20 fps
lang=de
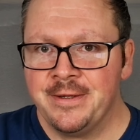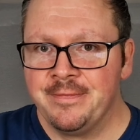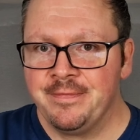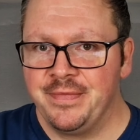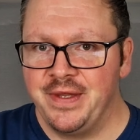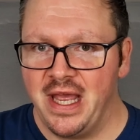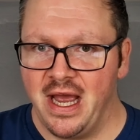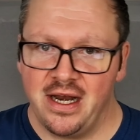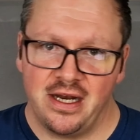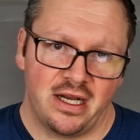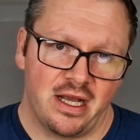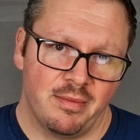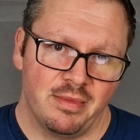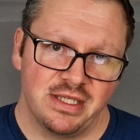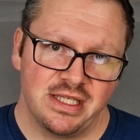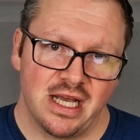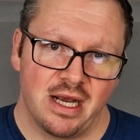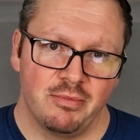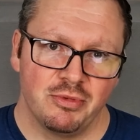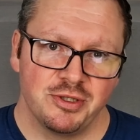Ja, da kann man
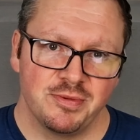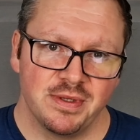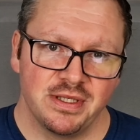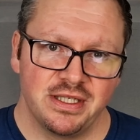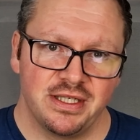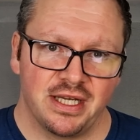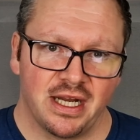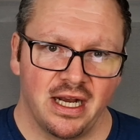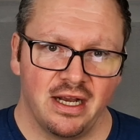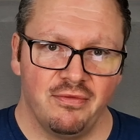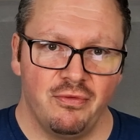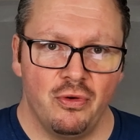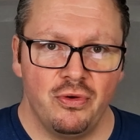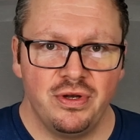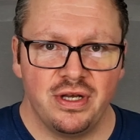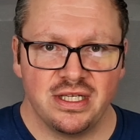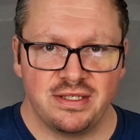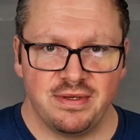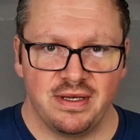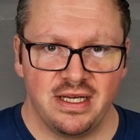sagen, muss man sich dran gewöhnen.
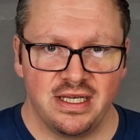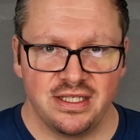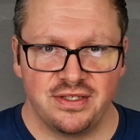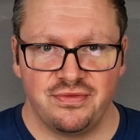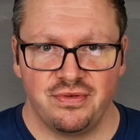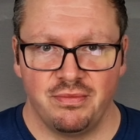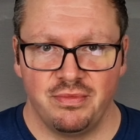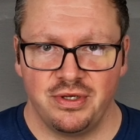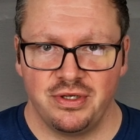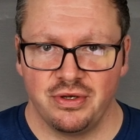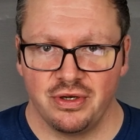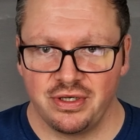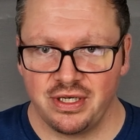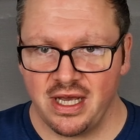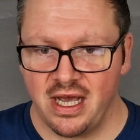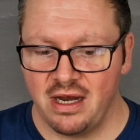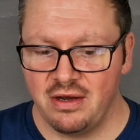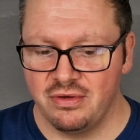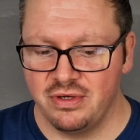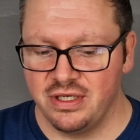Deswegen ist es für mich
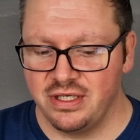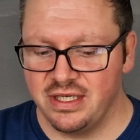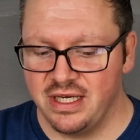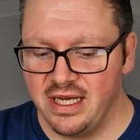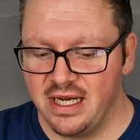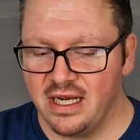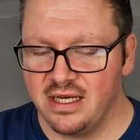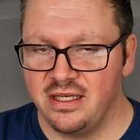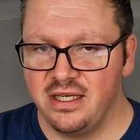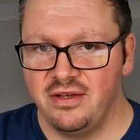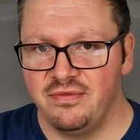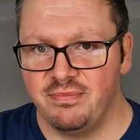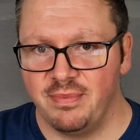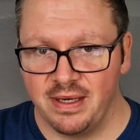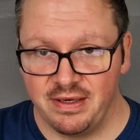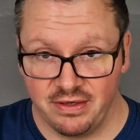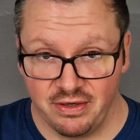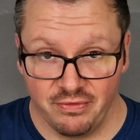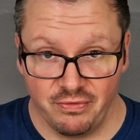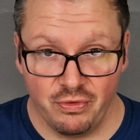neutral und nicht negativ.
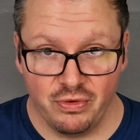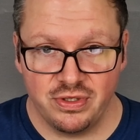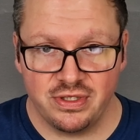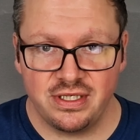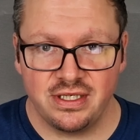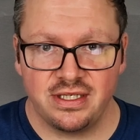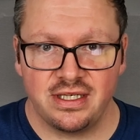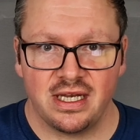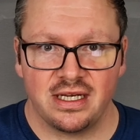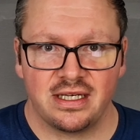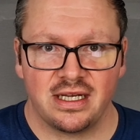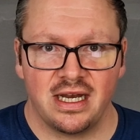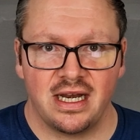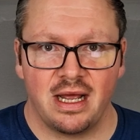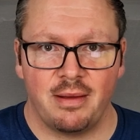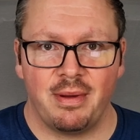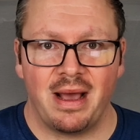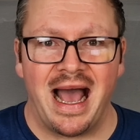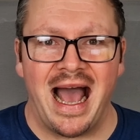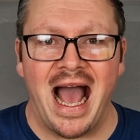Man gewöhnt sich daran.
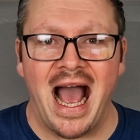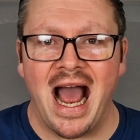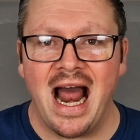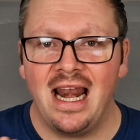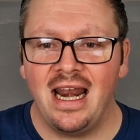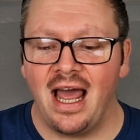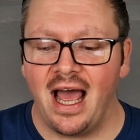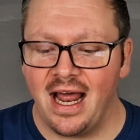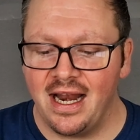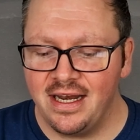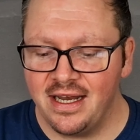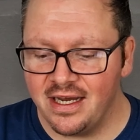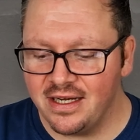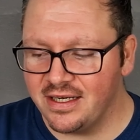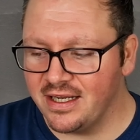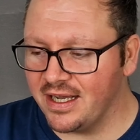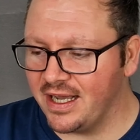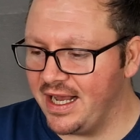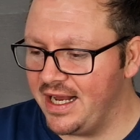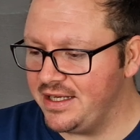Aber alle anderen
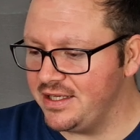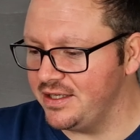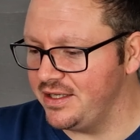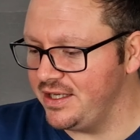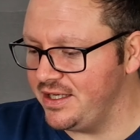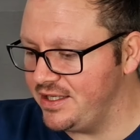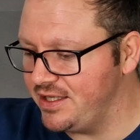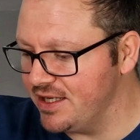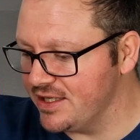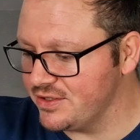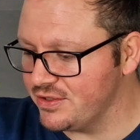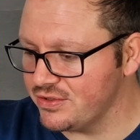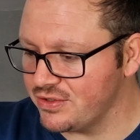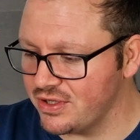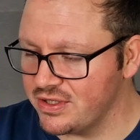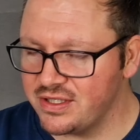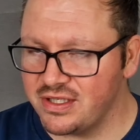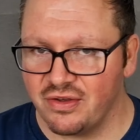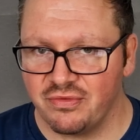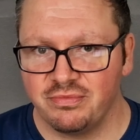Geräte, die ich hier so
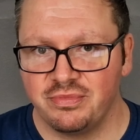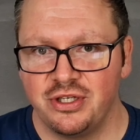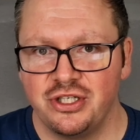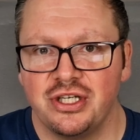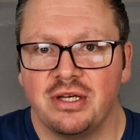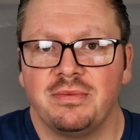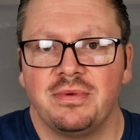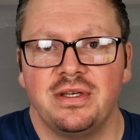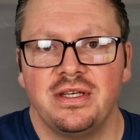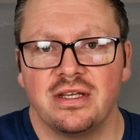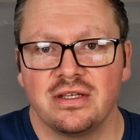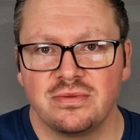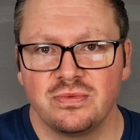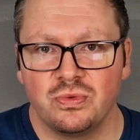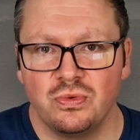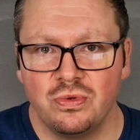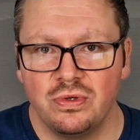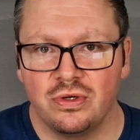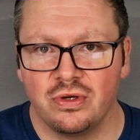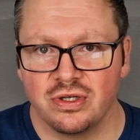sonst auf dem Tisch habe, die nicht aus dem
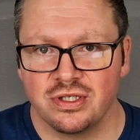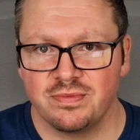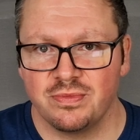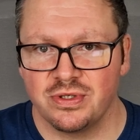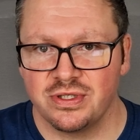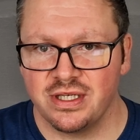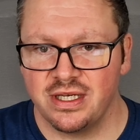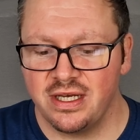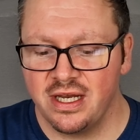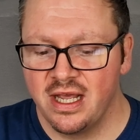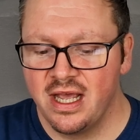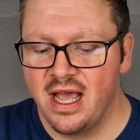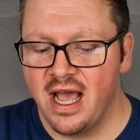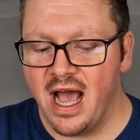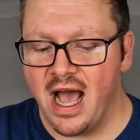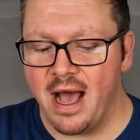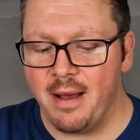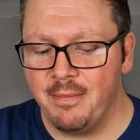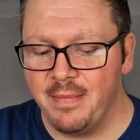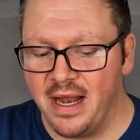Google-Kosmos sind,
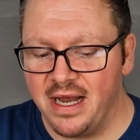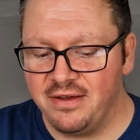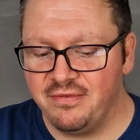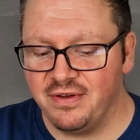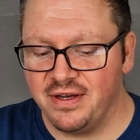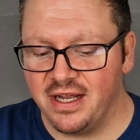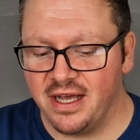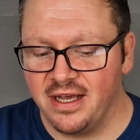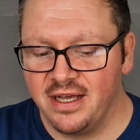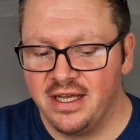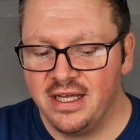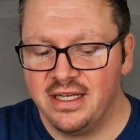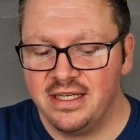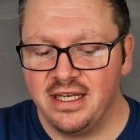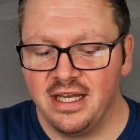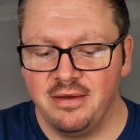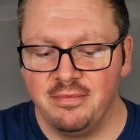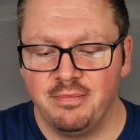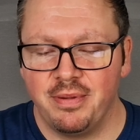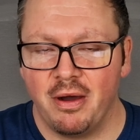haben entweder
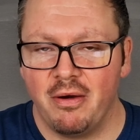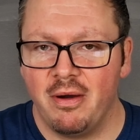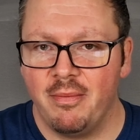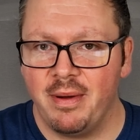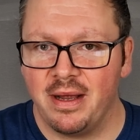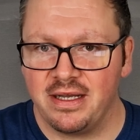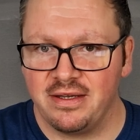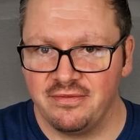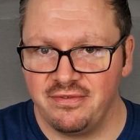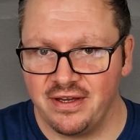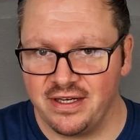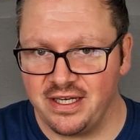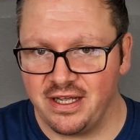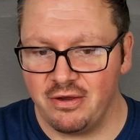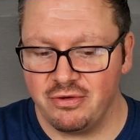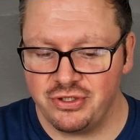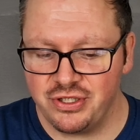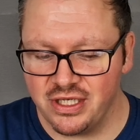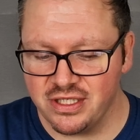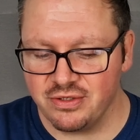den Power-Button
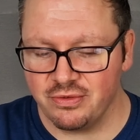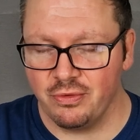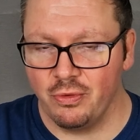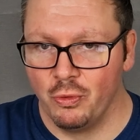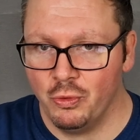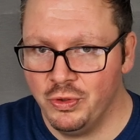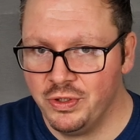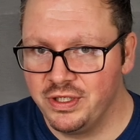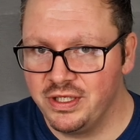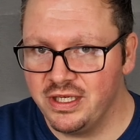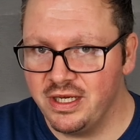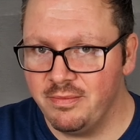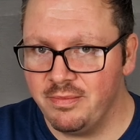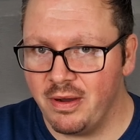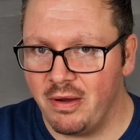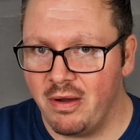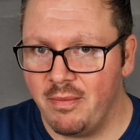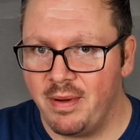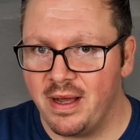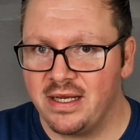vertauscht, also unten den
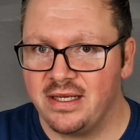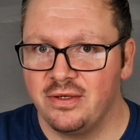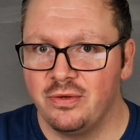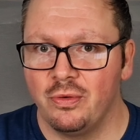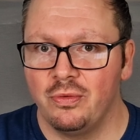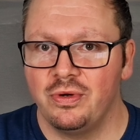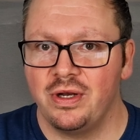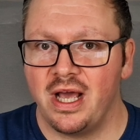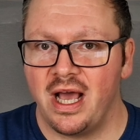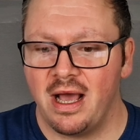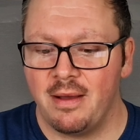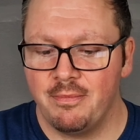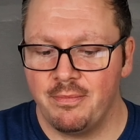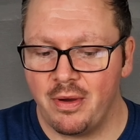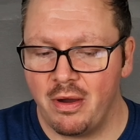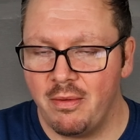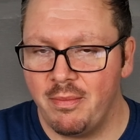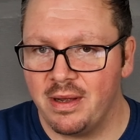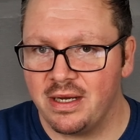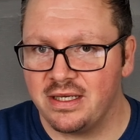Power-Button, oder haben
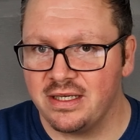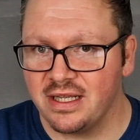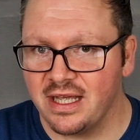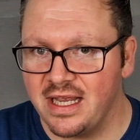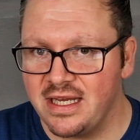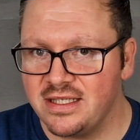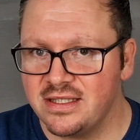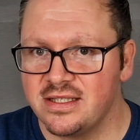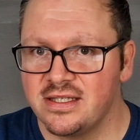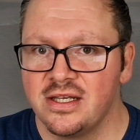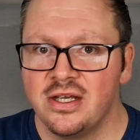Power-Button rechts